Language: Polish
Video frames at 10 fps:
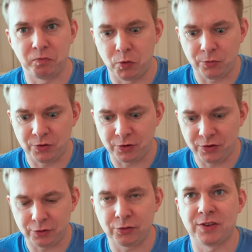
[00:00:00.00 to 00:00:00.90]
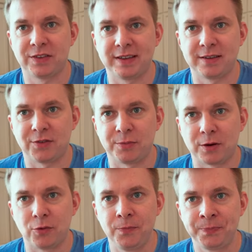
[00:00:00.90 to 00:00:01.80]
dobrze wszystko tu się zgadza w
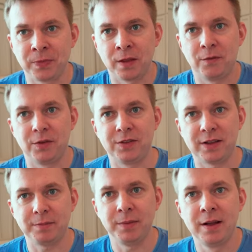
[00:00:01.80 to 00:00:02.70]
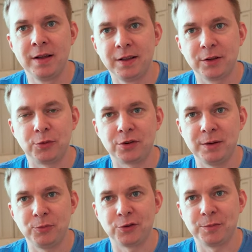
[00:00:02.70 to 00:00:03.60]
smaku, więc tam kurde
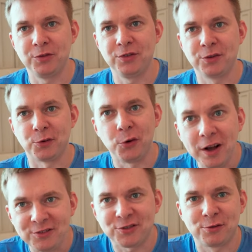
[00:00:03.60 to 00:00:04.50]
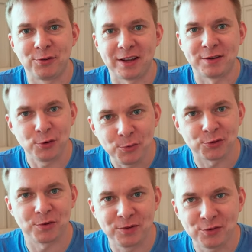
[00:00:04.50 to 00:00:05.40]
muszą mieć kucharzy tutaj, tu
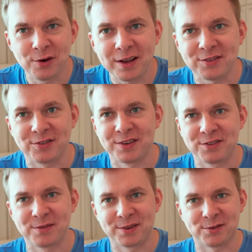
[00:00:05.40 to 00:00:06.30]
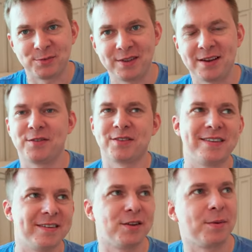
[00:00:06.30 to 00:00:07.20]
muszą mieć kucharzy, wiesz, żeby ktoś potrafił. No,
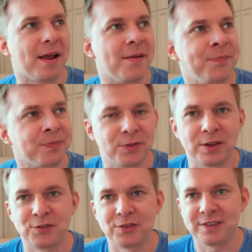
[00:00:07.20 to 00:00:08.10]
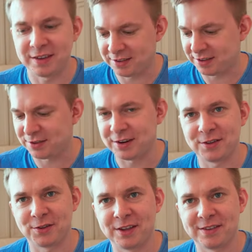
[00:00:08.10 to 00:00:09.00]
tym, no dobra, jajecznice sadzone
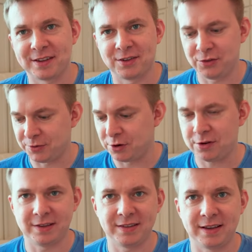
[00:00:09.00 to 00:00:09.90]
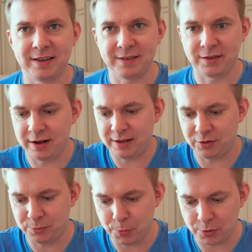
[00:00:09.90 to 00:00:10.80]
to nie jest jakieś rocket science, no ale to
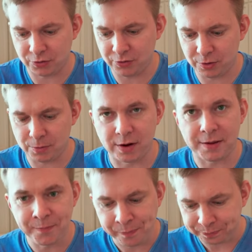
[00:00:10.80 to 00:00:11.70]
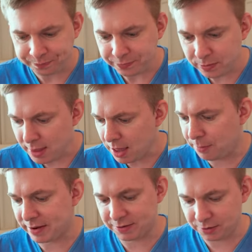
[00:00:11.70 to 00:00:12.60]
jest po prostu zrobione
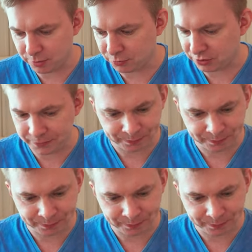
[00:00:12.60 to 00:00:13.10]
bardzo dobrze.